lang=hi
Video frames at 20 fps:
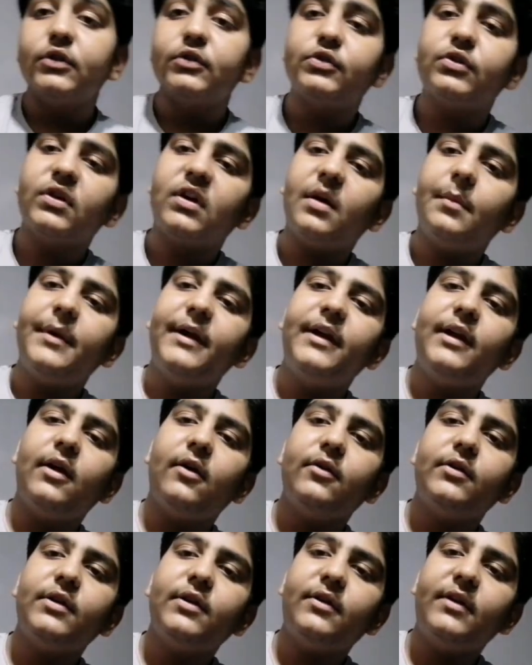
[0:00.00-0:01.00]
सो कमेंट
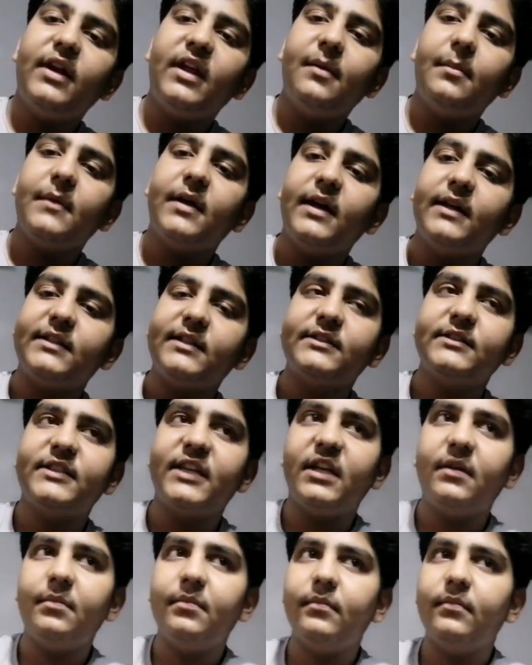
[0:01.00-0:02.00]
डाउन योर नेम guys एंड
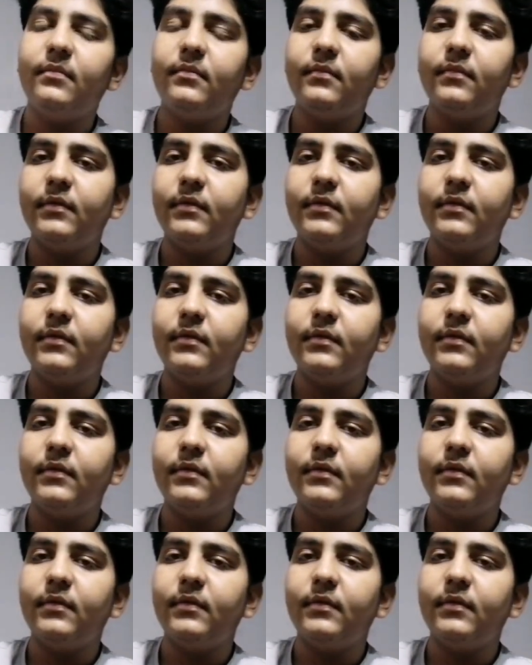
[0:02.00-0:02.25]
सेंड